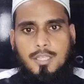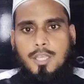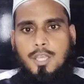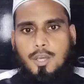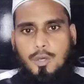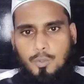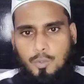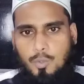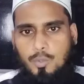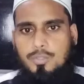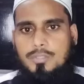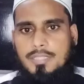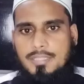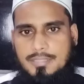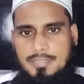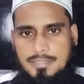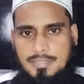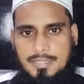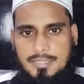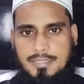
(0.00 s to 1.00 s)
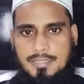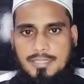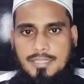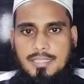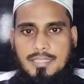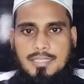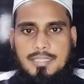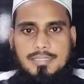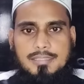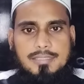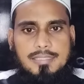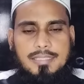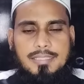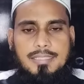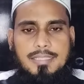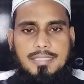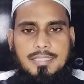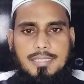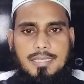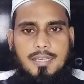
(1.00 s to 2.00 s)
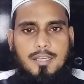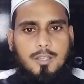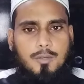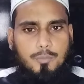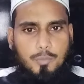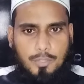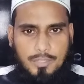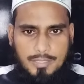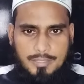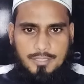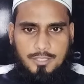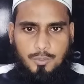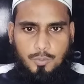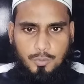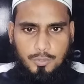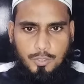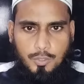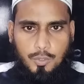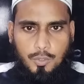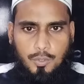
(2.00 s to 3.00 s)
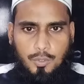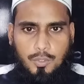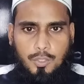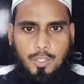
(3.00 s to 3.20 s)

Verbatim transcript: रोक देती है इसलिए अगर वो लगी हुई हो